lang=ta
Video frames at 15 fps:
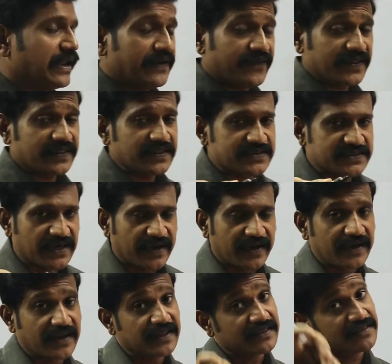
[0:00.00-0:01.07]
லெவன்த்து
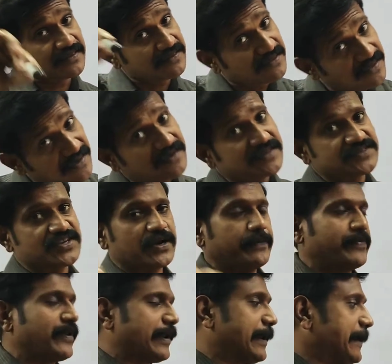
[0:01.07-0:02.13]
ஸ்டாண்டர்டில் தேர்டு
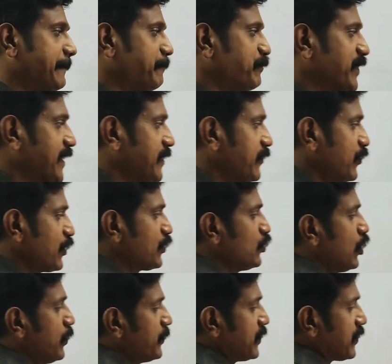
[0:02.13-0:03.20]
சாப்டரில்
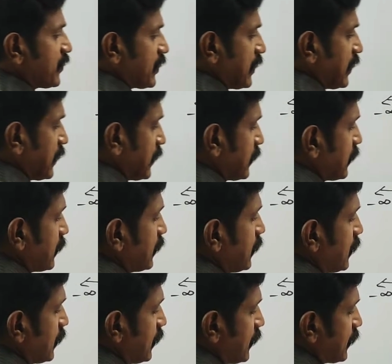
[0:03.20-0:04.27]
ட்ரிக்னாமெண்ட்ரியில்
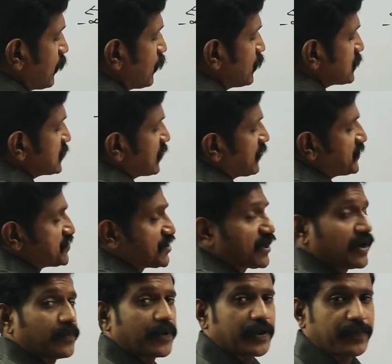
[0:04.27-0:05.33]
நீங்கள் இன்னும் சில
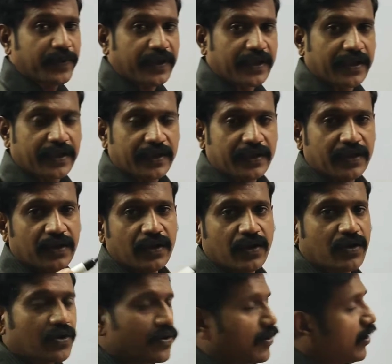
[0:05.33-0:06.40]
விஷயங்கள் படிப்பீங்க
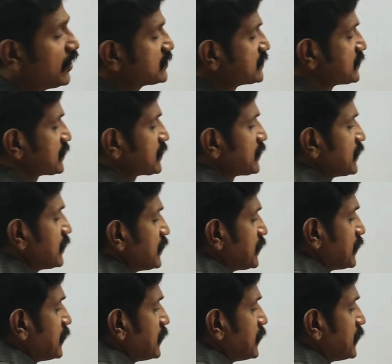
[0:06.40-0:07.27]
காசுக்கு